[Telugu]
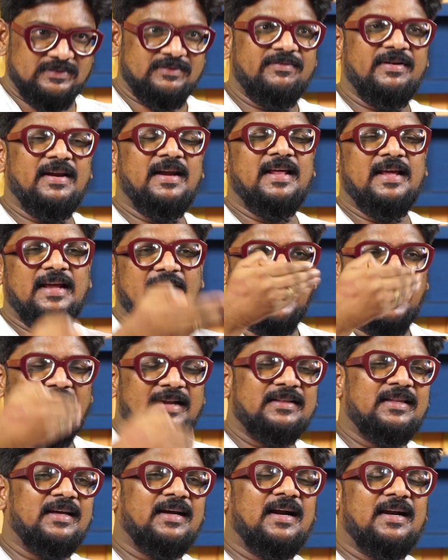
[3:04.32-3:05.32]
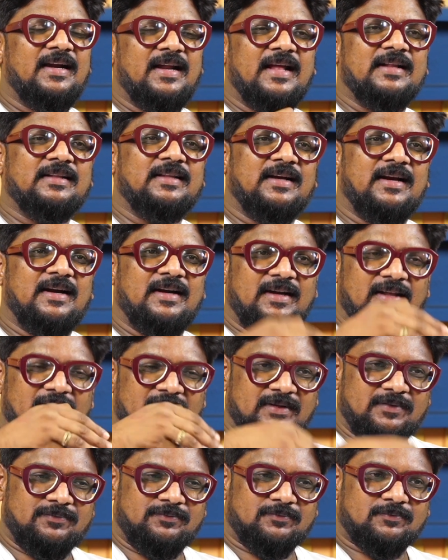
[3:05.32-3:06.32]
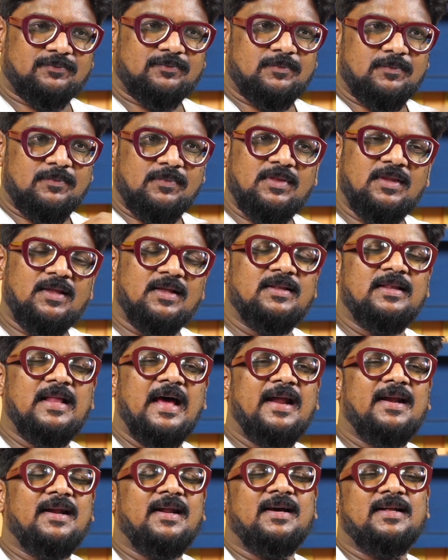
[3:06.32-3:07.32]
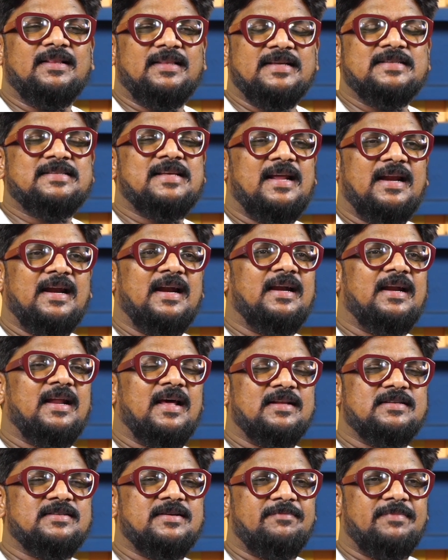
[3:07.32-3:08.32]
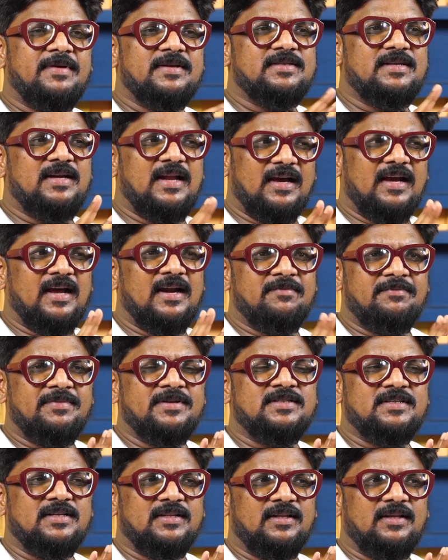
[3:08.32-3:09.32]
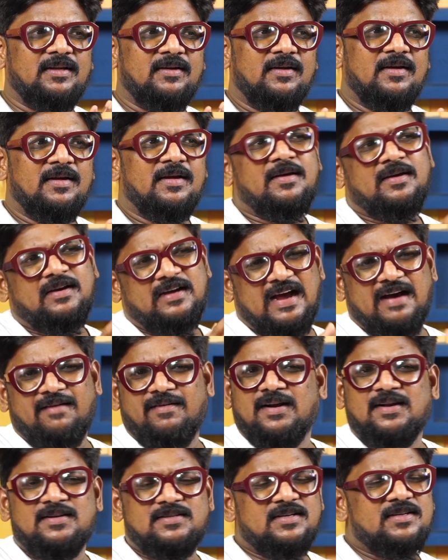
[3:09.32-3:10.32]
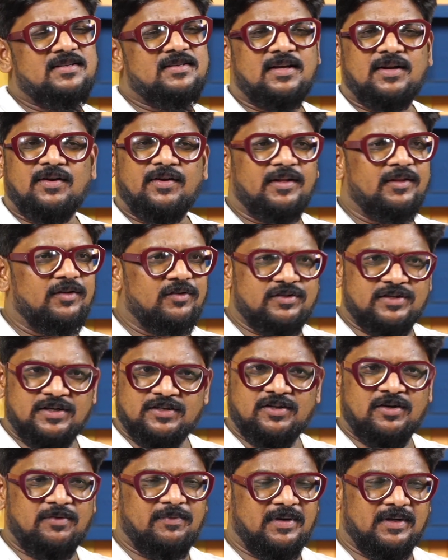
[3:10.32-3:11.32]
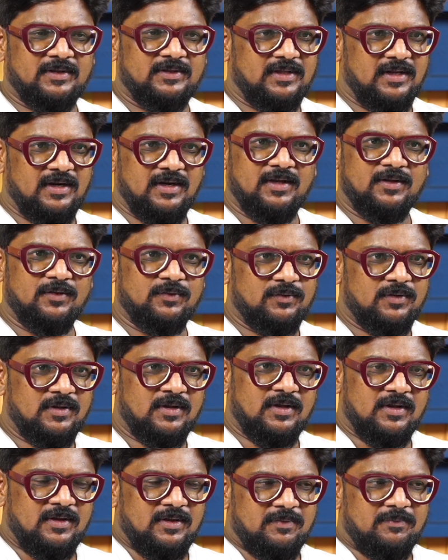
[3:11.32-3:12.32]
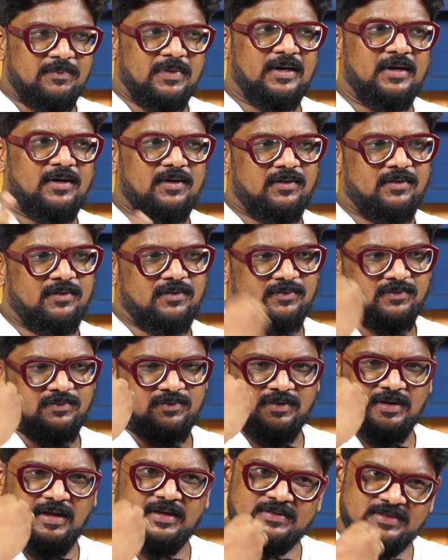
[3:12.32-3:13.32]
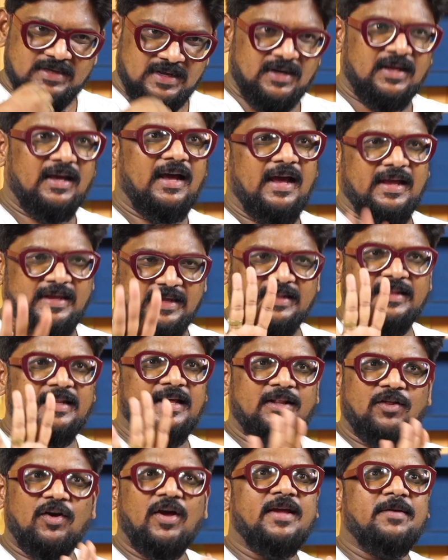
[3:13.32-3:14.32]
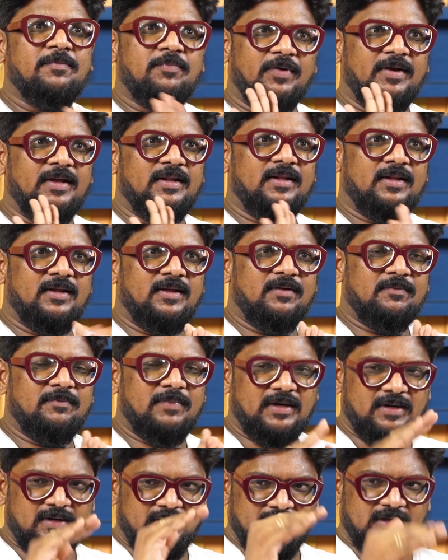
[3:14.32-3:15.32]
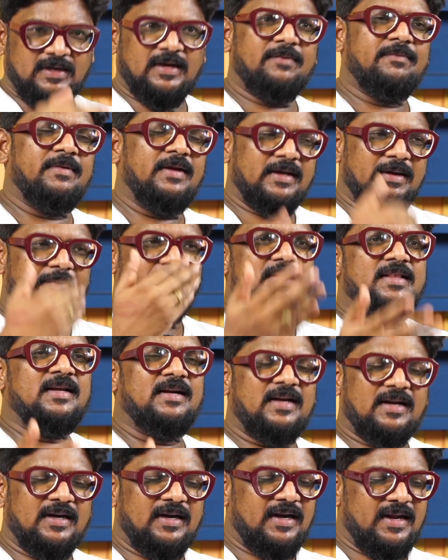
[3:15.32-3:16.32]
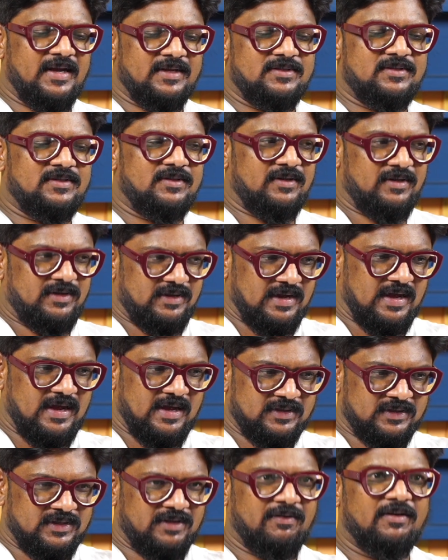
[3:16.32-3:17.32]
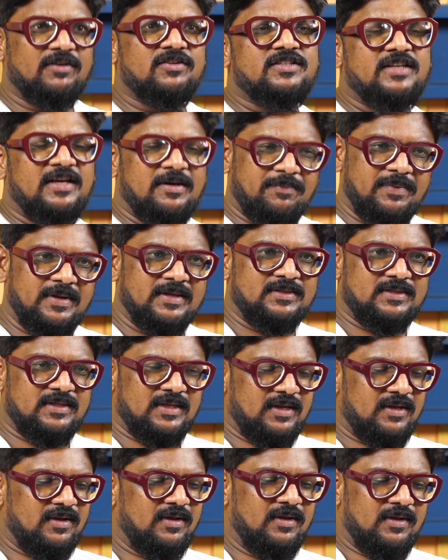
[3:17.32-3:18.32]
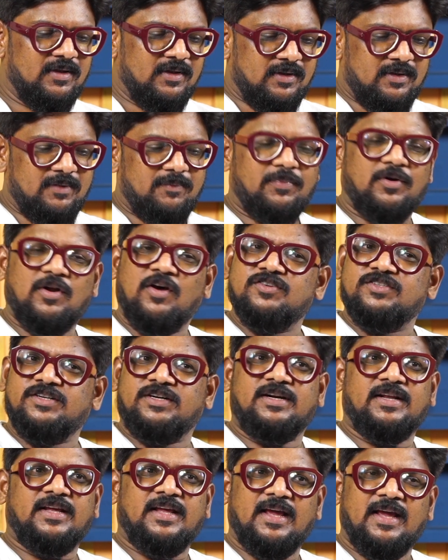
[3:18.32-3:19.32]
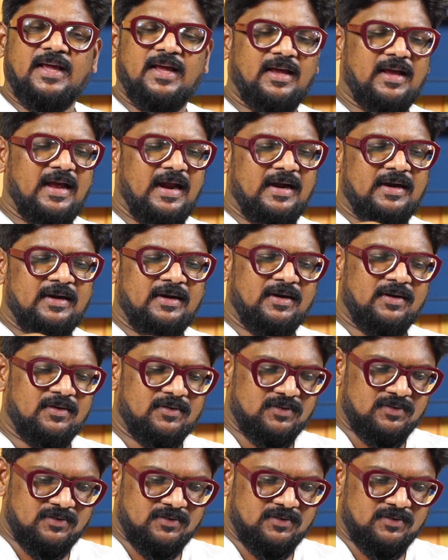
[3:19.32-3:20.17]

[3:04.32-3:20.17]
వీళ్ళు ఇంకా అంతకంటే అంతకంటే దారుణంగా తీశారేంటా అని చెప్పేసి నాకు అనిపించింది కావాలని చేశారో ఎందుకు చేశారో మనకు తెలియదు బట్ జరి అయిందేదో అయిపోయింది బట్ ఇక ఇక మీదట నెక్స్ట్ అంతవరకు చెరిపేస్తే ప్రాజెక్ట్ కే అండ్